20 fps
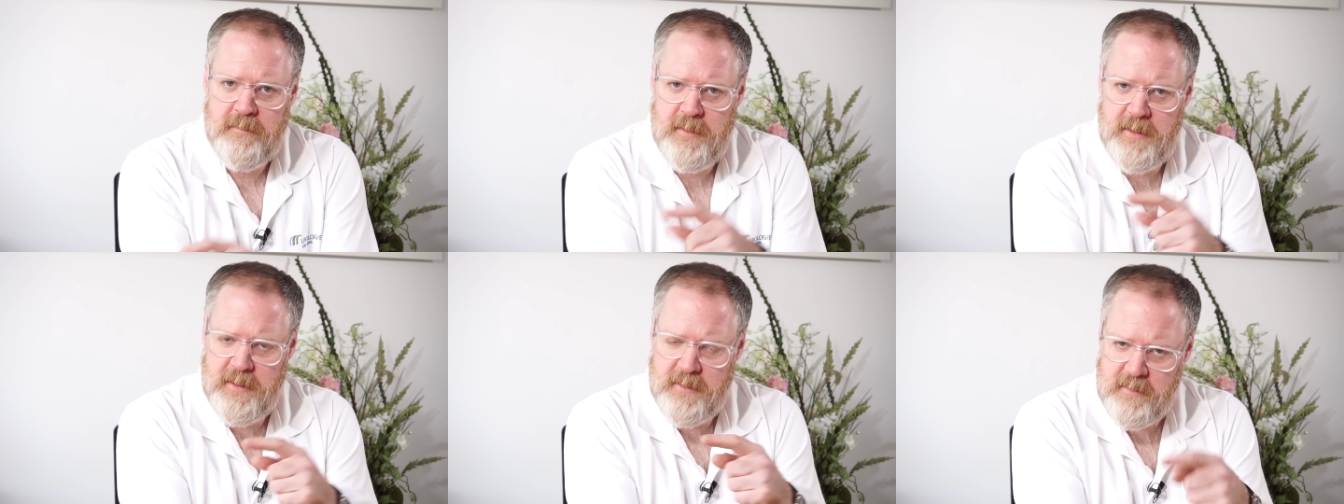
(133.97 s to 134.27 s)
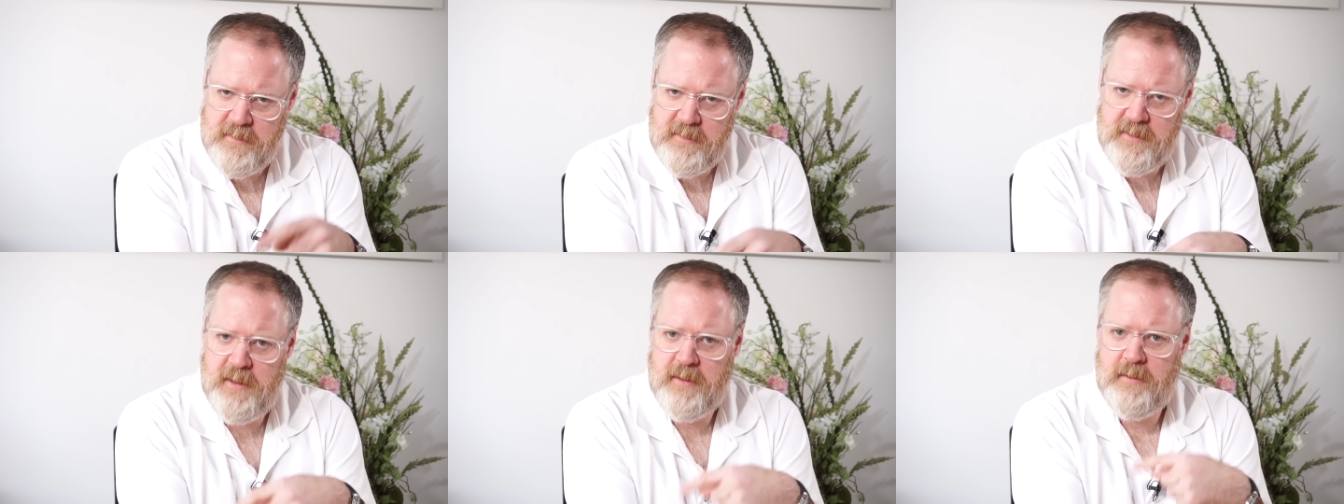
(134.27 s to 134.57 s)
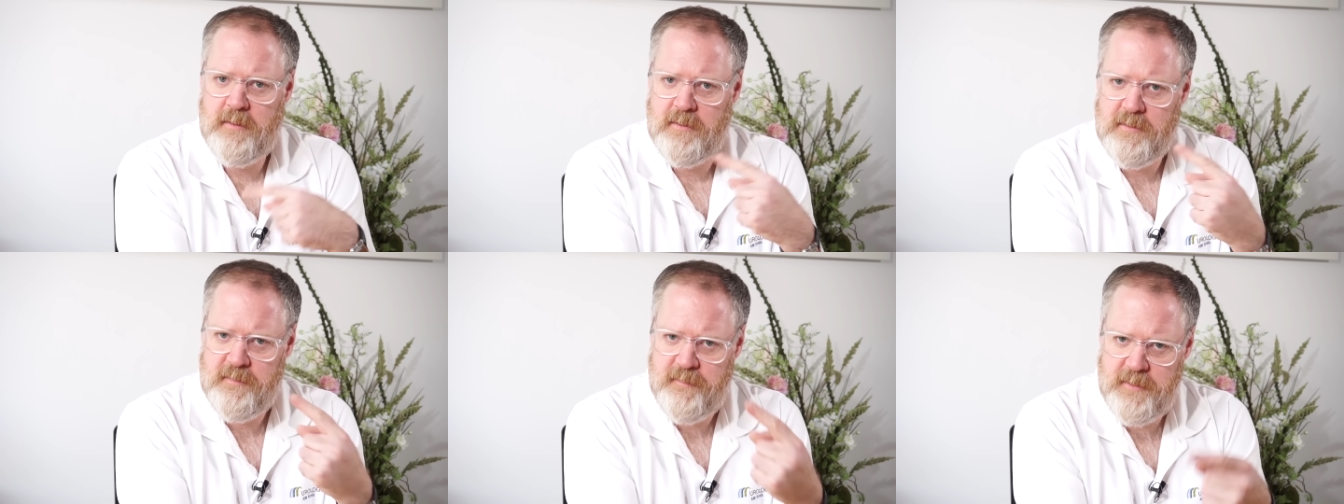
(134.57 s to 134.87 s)
diesen
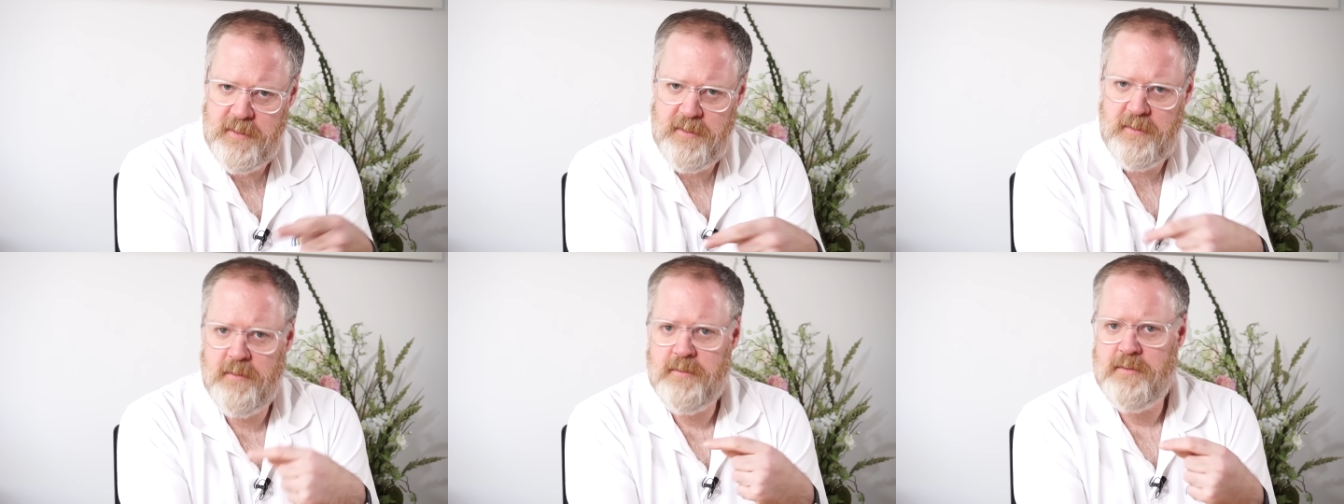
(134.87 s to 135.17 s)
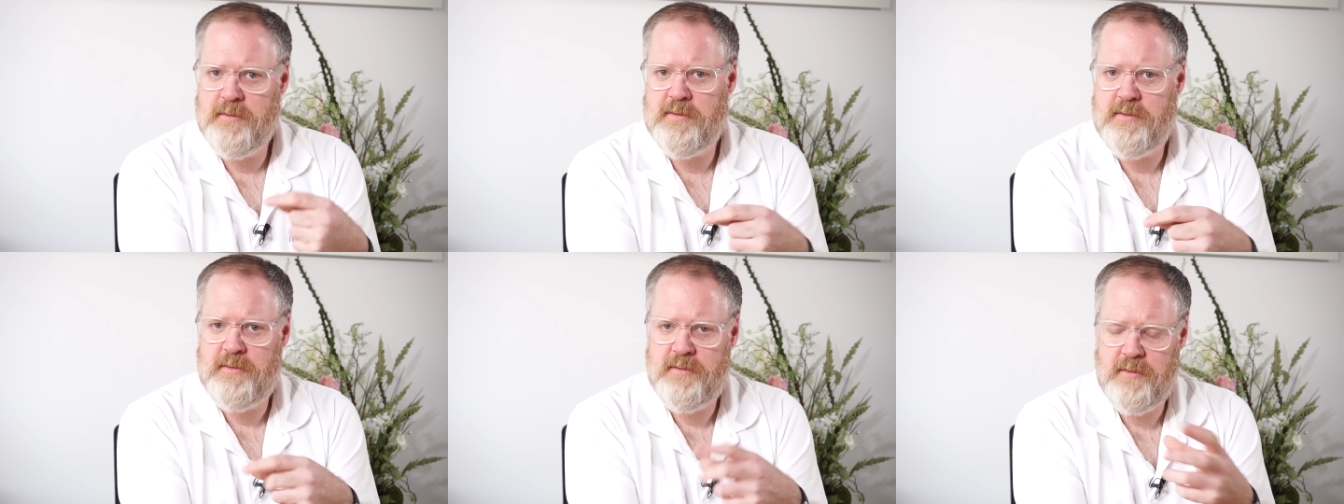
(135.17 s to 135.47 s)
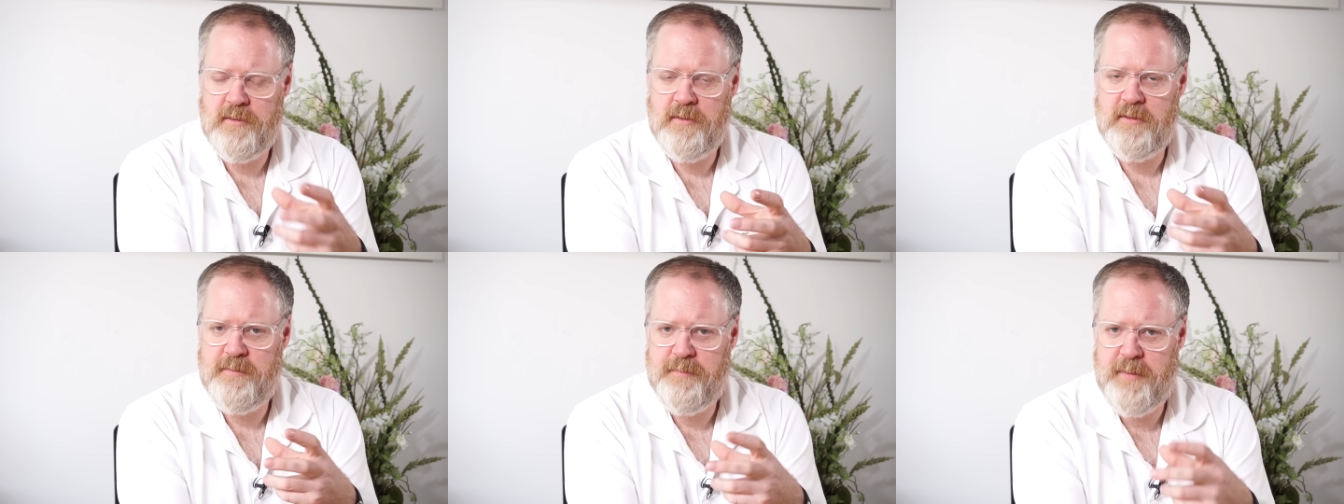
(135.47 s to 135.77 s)
Circulus viciosus
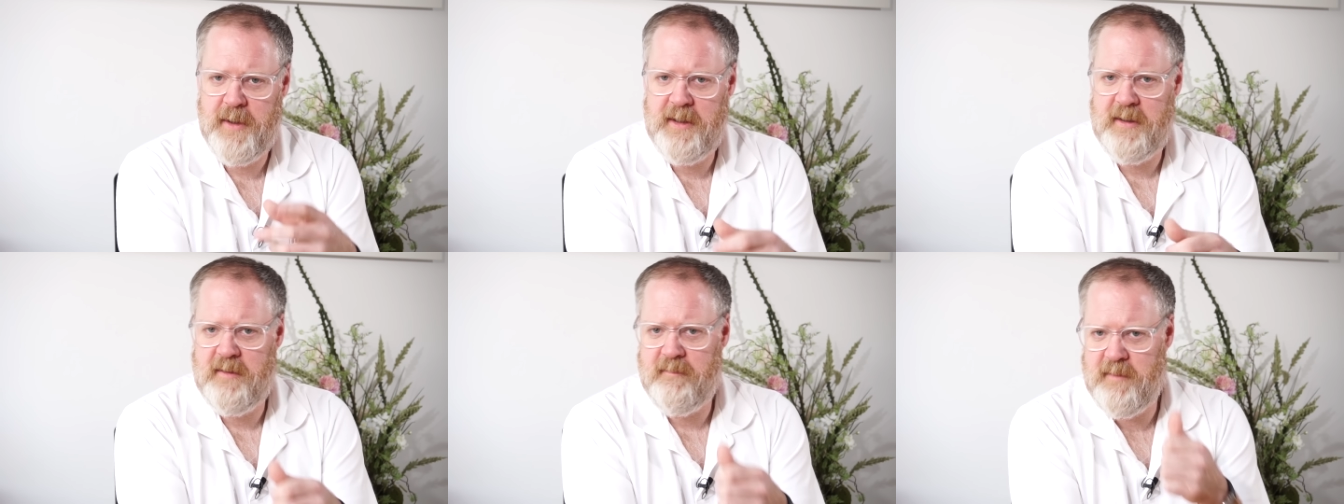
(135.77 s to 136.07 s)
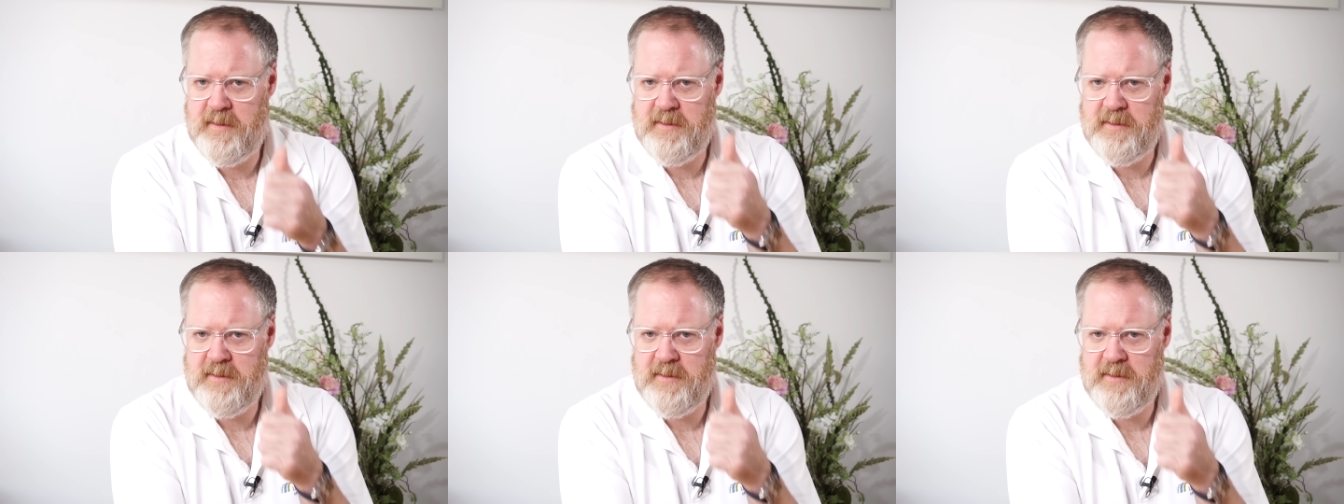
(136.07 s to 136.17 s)
zu durchbrechen.